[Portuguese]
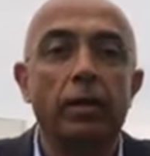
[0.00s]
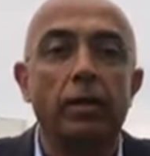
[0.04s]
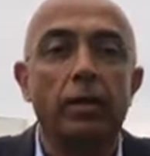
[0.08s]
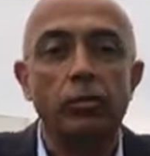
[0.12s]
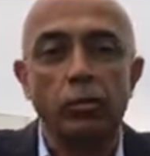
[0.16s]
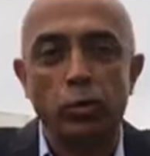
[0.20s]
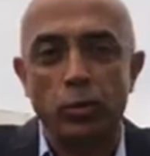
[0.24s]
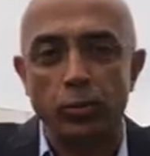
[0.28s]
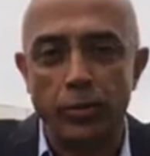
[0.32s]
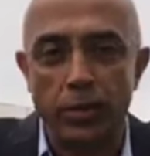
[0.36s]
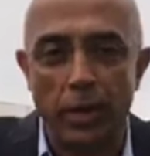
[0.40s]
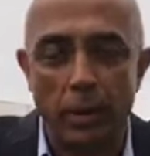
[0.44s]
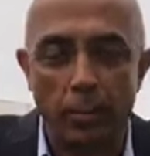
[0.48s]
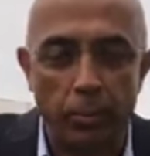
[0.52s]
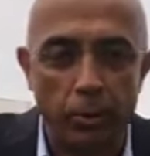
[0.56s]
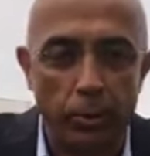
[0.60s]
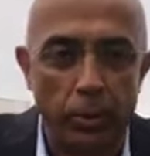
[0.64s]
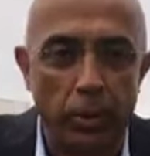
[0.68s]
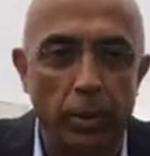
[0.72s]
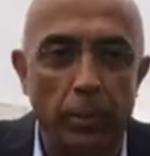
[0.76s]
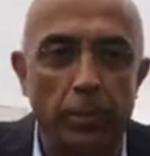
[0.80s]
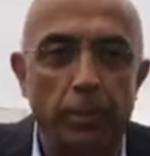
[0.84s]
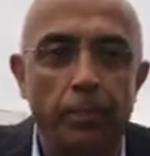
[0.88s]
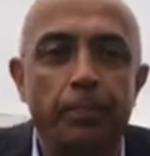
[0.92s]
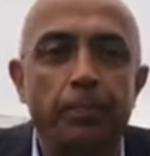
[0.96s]
Vamos começar por
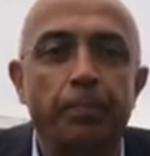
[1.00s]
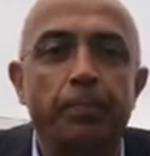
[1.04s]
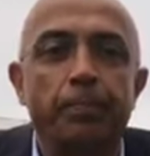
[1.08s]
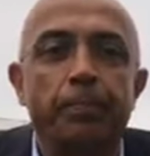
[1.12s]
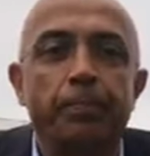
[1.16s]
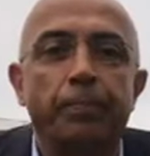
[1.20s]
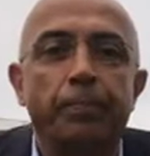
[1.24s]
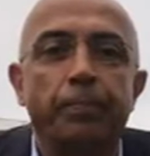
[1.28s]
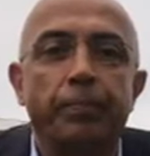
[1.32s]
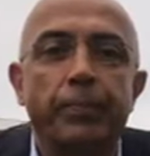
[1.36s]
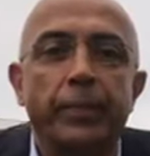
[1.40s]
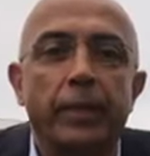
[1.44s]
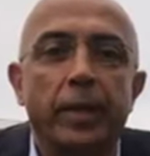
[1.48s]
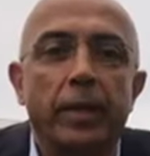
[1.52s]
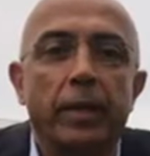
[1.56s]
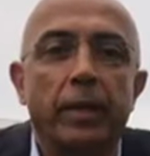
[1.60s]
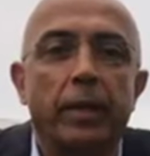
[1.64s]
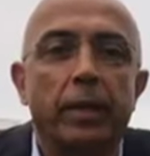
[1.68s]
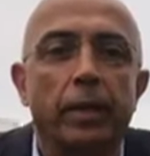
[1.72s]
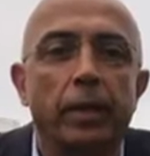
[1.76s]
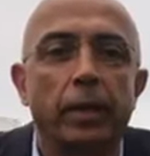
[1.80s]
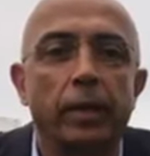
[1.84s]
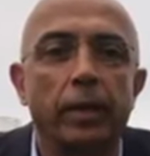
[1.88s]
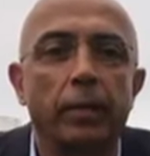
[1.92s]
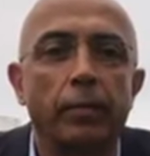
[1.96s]
aqui.
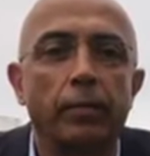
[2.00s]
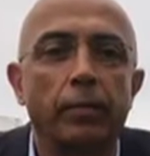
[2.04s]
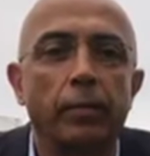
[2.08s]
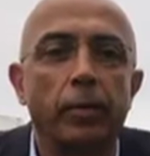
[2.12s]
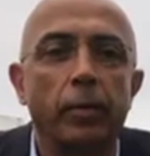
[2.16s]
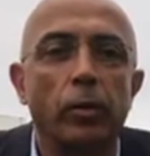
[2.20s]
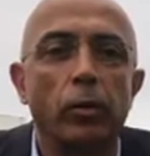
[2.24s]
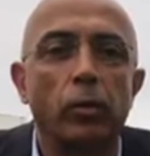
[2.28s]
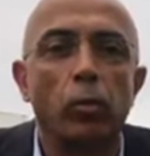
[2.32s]
Uh,